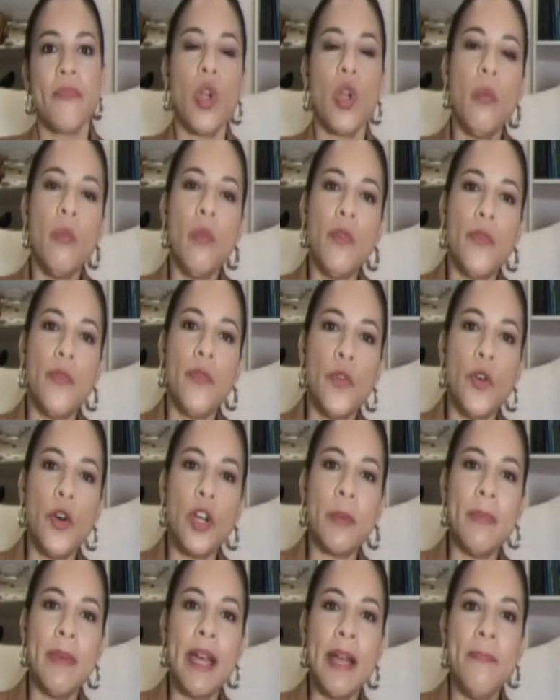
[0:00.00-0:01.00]
como
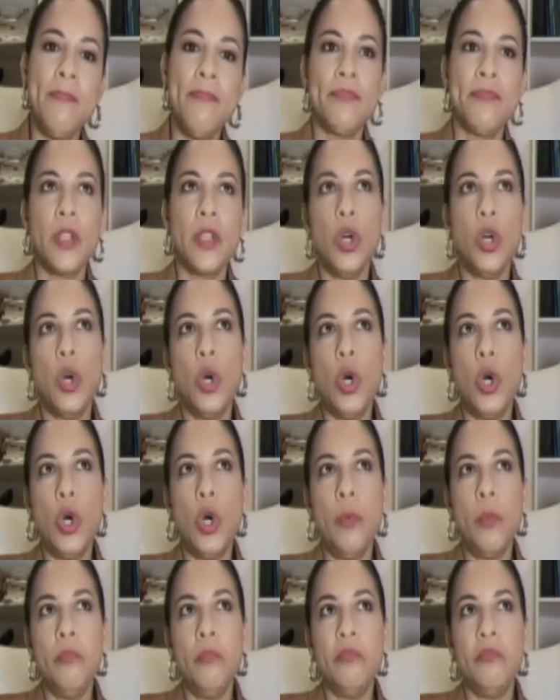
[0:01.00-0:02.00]
forma
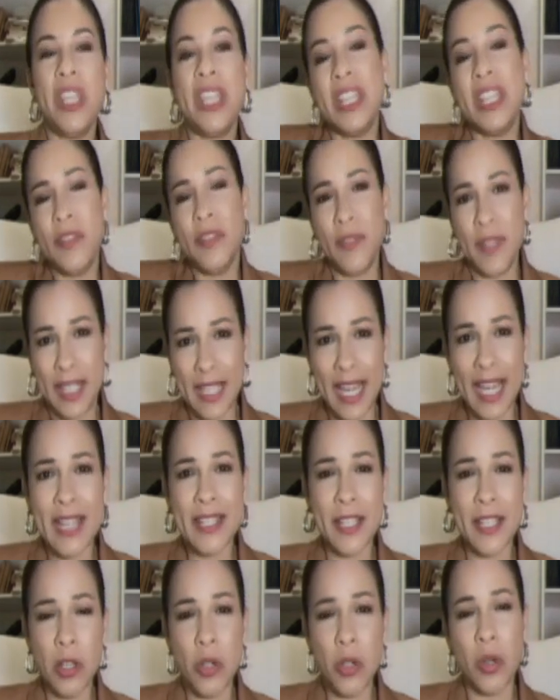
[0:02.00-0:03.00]
o de
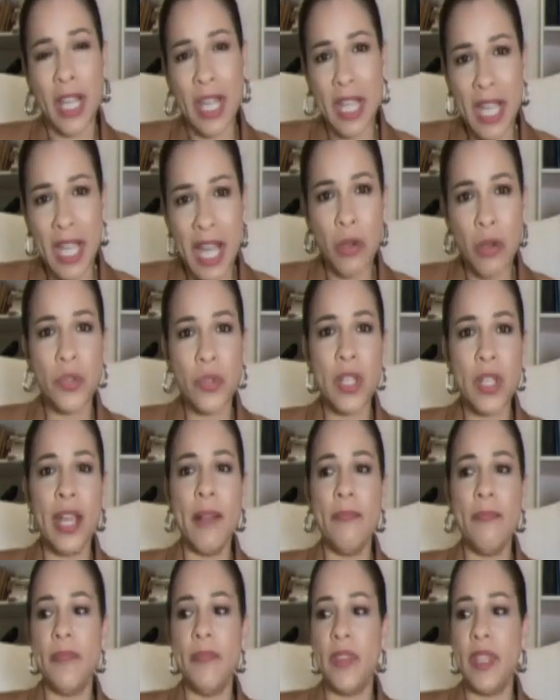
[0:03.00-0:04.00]
identificarse con la
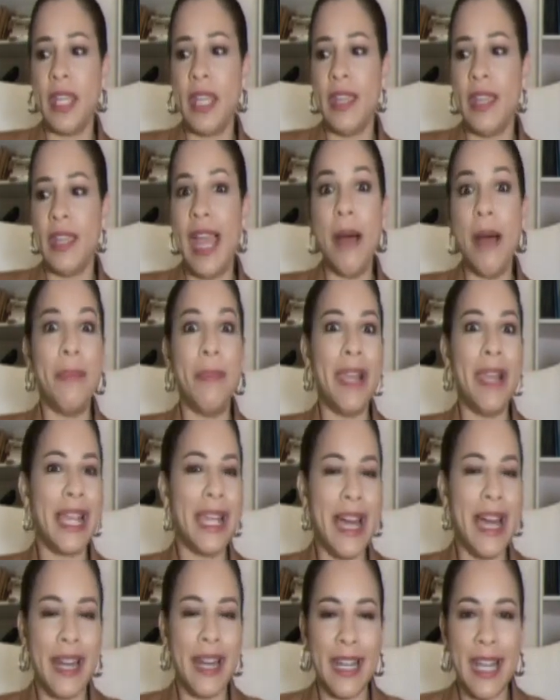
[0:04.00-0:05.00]
causa de
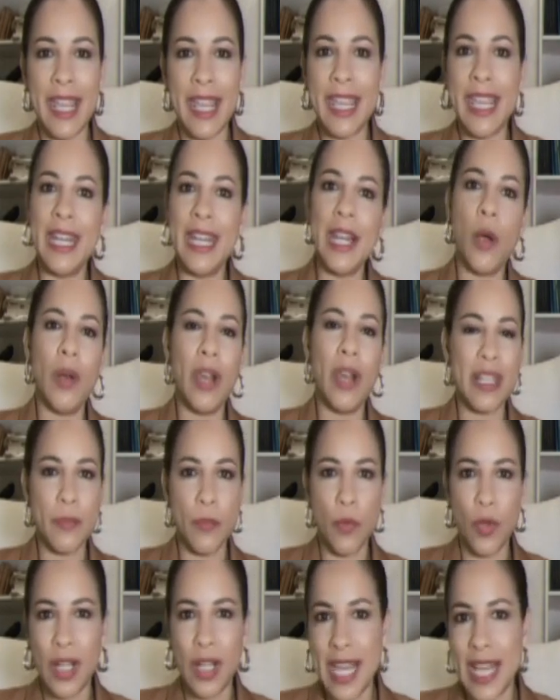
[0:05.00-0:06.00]
aplacar la ira o las
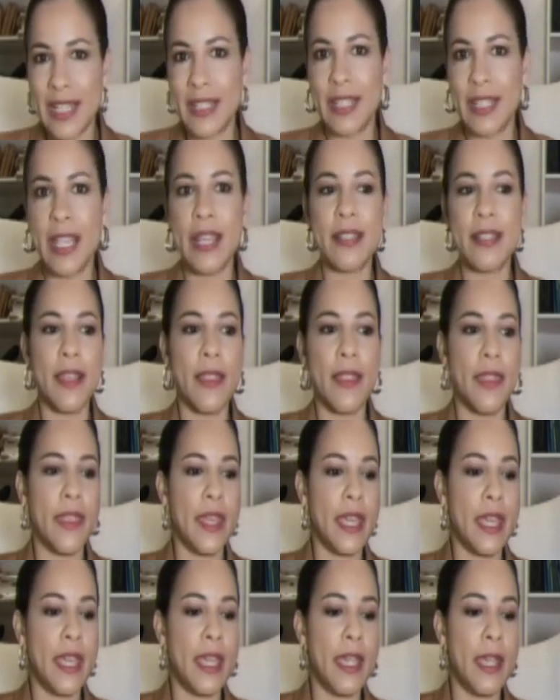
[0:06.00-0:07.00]
molestias,
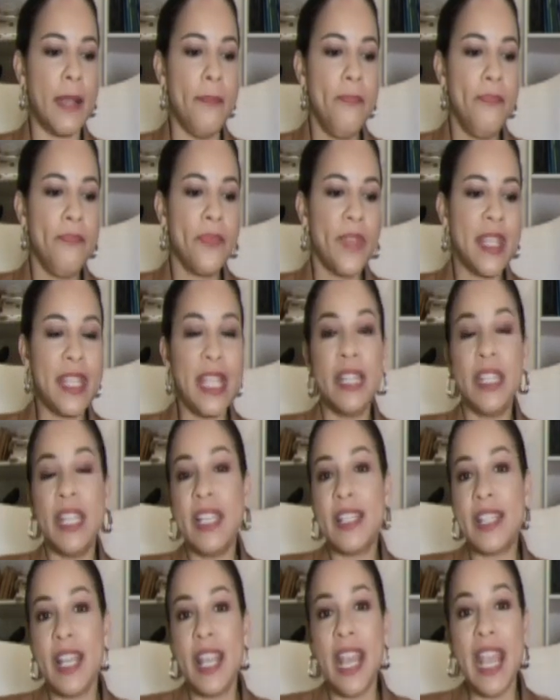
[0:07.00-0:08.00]
de
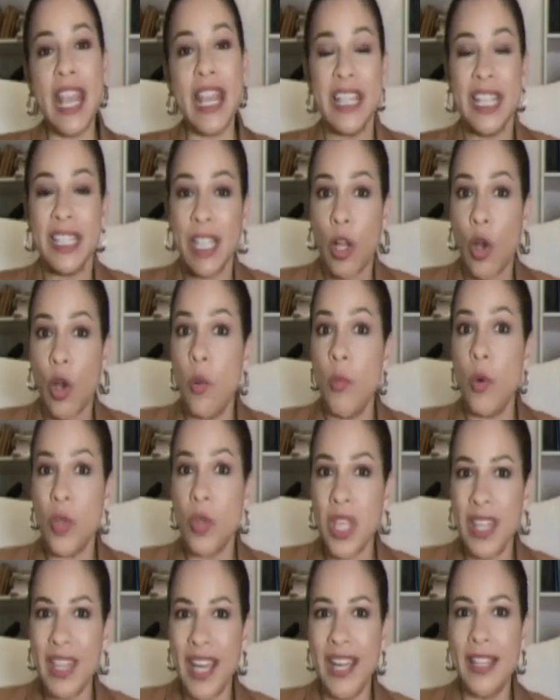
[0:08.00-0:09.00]
sentirse en cierta
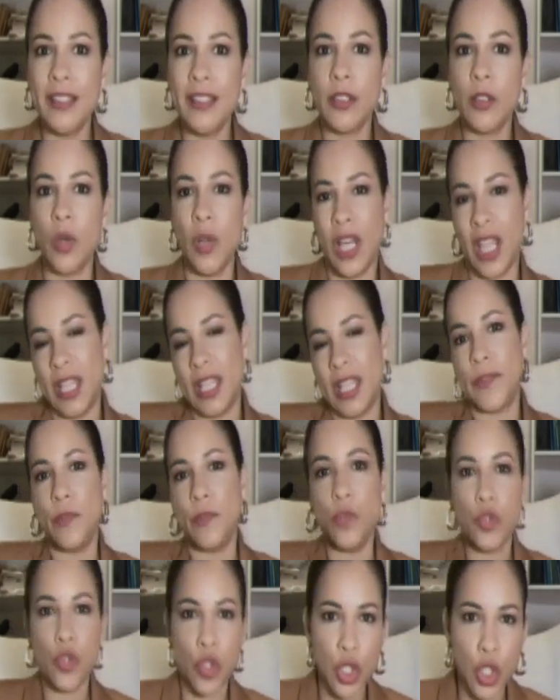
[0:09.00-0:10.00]
comodidad con la
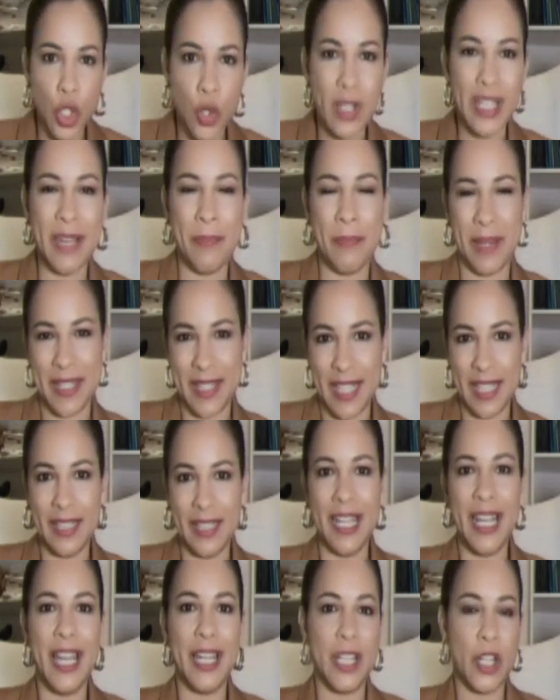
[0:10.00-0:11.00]
disfunción que
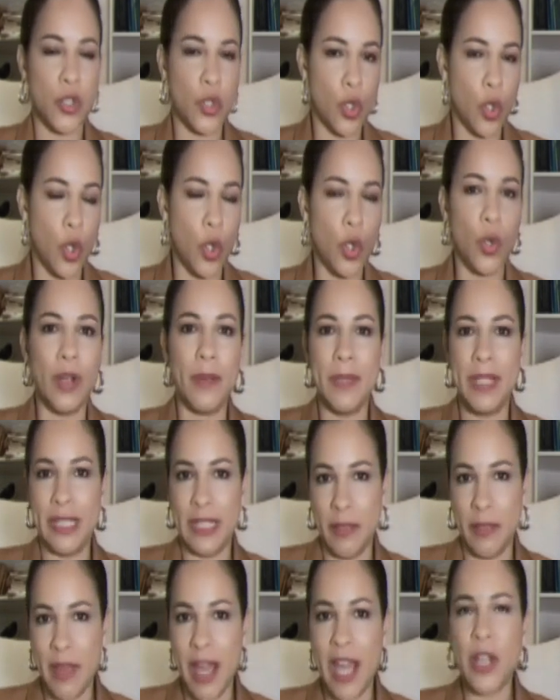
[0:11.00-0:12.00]
presenta el agresor o el
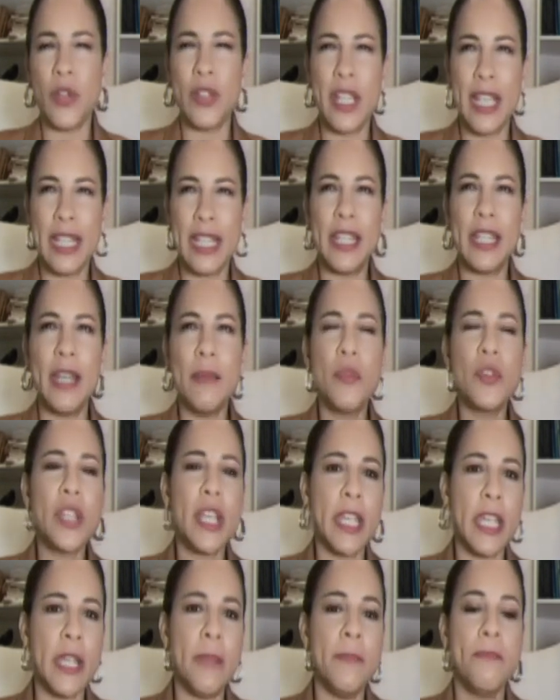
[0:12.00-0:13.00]
victimario. O sea que tenemos
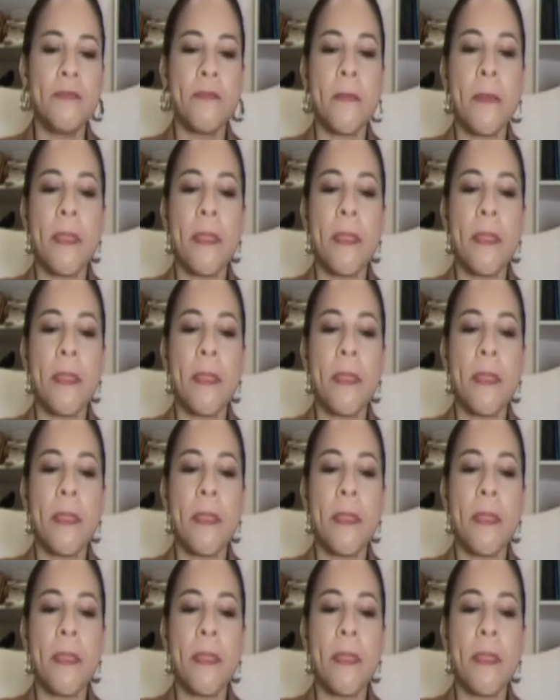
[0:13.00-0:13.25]
aquí